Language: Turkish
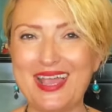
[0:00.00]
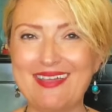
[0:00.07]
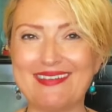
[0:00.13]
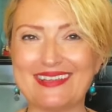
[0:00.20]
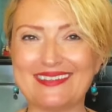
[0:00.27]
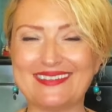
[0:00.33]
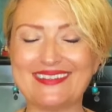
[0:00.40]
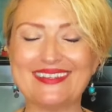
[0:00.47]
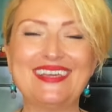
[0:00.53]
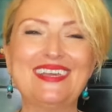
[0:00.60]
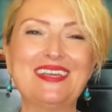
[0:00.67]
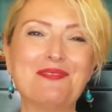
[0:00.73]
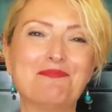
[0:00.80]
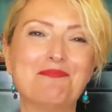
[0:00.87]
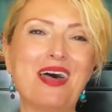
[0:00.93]
Evet
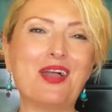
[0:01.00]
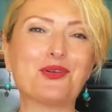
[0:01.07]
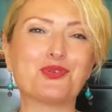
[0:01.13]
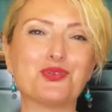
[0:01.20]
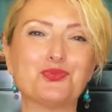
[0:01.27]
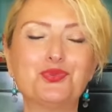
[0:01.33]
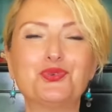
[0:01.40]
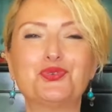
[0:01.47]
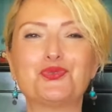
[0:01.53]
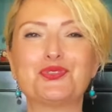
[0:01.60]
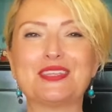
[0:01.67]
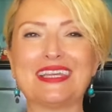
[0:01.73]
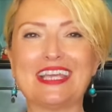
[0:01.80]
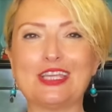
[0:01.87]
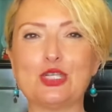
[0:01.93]
Merkür
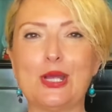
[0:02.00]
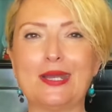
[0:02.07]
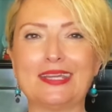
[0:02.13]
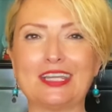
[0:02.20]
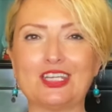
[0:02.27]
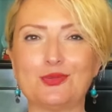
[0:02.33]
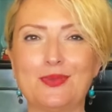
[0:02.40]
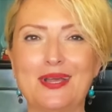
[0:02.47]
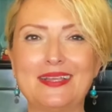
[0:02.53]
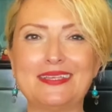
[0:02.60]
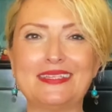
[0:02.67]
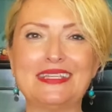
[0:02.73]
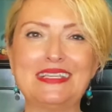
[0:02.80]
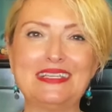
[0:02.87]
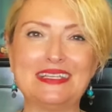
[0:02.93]
burcunuza geçer
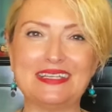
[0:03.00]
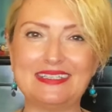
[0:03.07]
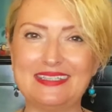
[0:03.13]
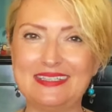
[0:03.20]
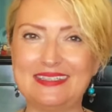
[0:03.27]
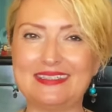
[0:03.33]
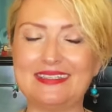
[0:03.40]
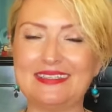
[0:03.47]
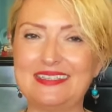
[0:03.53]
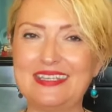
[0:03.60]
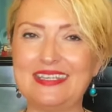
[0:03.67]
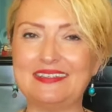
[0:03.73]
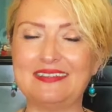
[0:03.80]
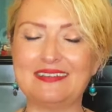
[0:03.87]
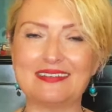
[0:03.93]
geçmez yine sizin
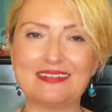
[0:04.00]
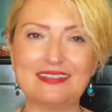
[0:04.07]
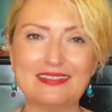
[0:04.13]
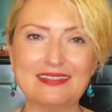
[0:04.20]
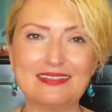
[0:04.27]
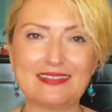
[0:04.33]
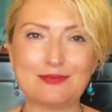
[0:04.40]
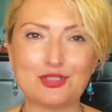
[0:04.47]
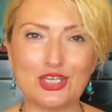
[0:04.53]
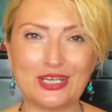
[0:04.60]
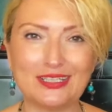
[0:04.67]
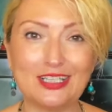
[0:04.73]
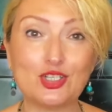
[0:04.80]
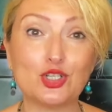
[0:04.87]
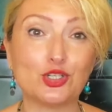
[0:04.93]
zihniniz hızlı bir
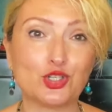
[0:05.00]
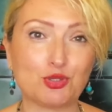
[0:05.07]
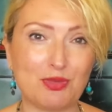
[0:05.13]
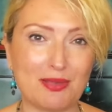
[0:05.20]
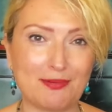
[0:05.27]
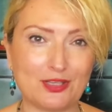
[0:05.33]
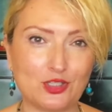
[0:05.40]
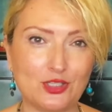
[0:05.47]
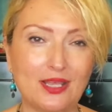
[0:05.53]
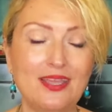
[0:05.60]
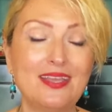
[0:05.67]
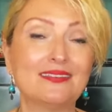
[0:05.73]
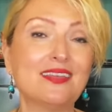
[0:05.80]
şekilde çalışmaya başlıyor.